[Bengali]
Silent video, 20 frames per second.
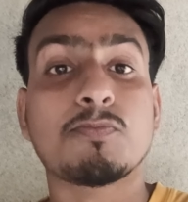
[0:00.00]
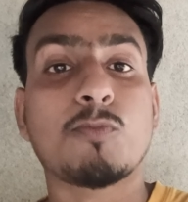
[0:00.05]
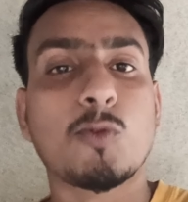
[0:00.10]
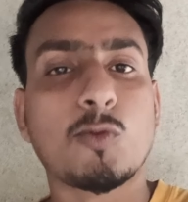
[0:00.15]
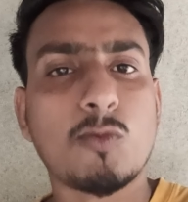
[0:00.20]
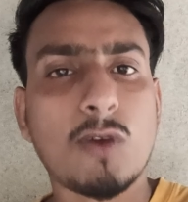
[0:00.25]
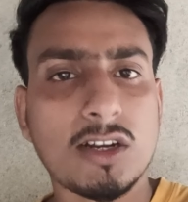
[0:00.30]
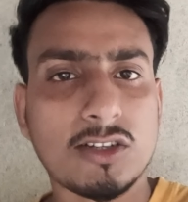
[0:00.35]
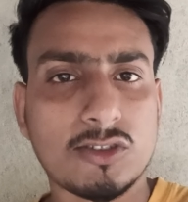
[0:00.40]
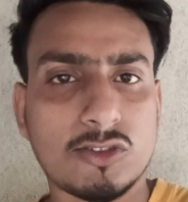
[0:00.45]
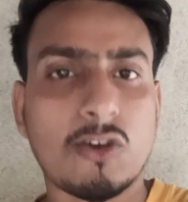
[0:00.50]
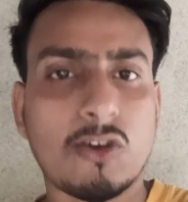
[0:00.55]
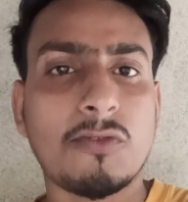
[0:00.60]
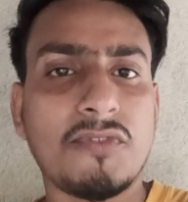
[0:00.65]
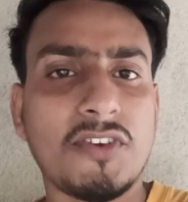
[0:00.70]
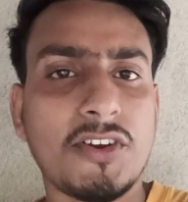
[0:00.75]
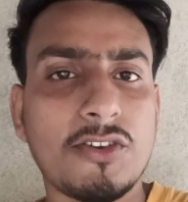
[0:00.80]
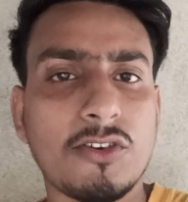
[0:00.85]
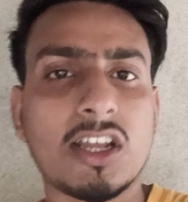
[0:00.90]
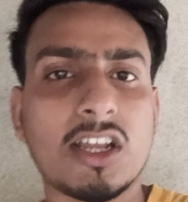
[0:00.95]
প্রমাণ সহ
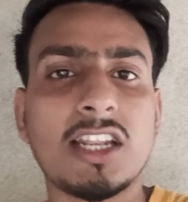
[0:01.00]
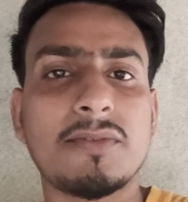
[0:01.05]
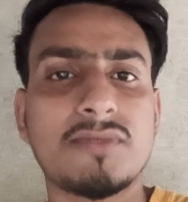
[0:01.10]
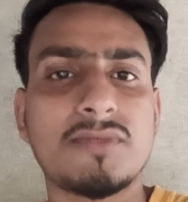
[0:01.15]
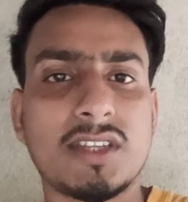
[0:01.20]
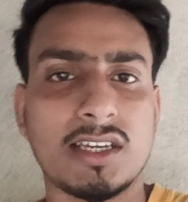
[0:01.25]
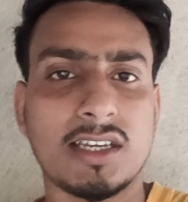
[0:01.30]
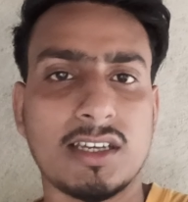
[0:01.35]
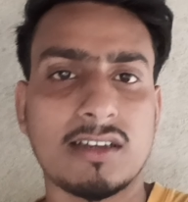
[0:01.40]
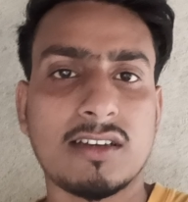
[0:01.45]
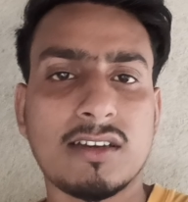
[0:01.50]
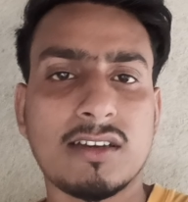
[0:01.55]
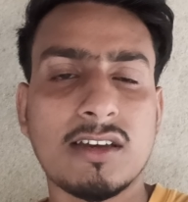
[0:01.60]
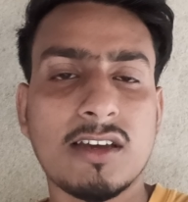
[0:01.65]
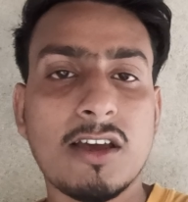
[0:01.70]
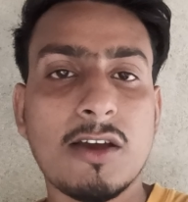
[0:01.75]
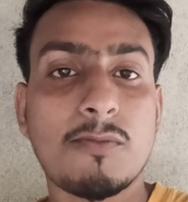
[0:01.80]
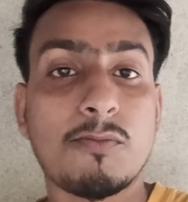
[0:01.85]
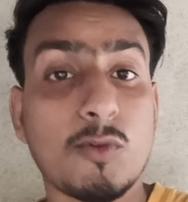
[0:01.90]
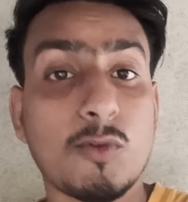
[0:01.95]
ভিডিও ক্লিপ দে
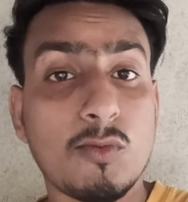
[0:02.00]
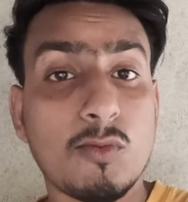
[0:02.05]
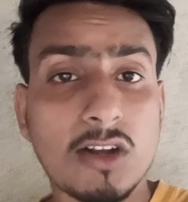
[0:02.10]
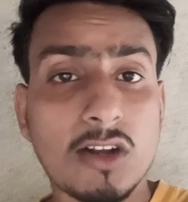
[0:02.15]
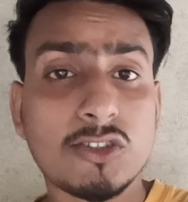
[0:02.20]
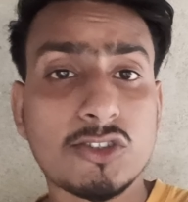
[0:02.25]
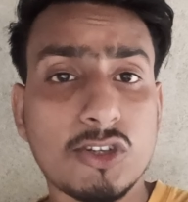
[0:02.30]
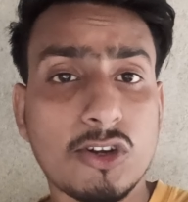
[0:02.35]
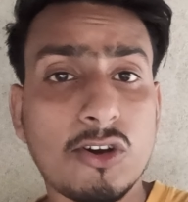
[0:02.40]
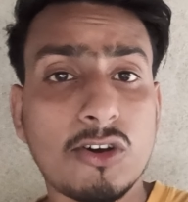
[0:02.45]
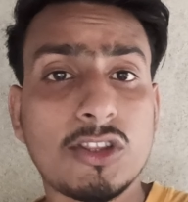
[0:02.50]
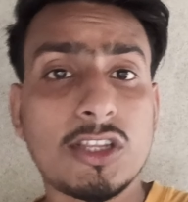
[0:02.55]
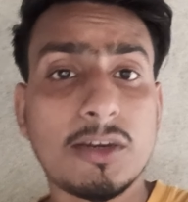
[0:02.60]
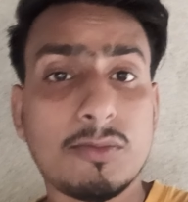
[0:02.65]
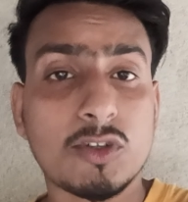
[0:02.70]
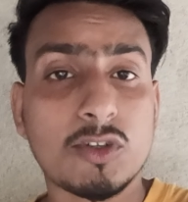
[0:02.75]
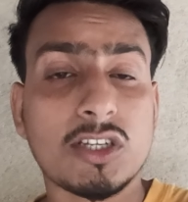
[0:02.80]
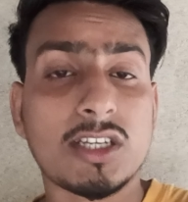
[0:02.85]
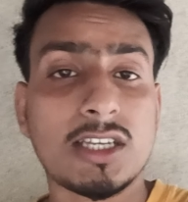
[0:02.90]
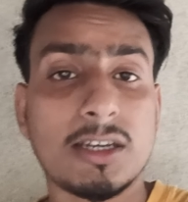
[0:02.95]
প্রমাণ সহ দিয়ে
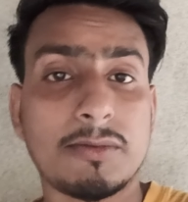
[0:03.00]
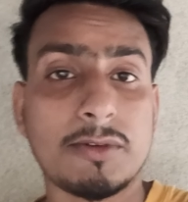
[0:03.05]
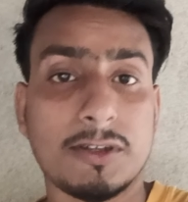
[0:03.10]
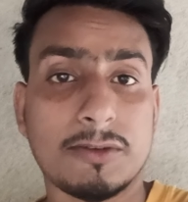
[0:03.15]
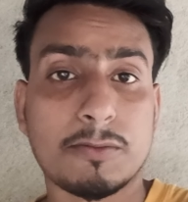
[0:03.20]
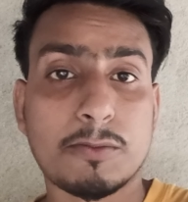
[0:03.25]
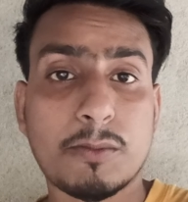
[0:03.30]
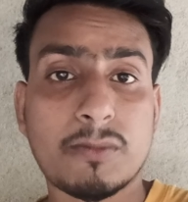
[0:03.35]
বোঝা যাবে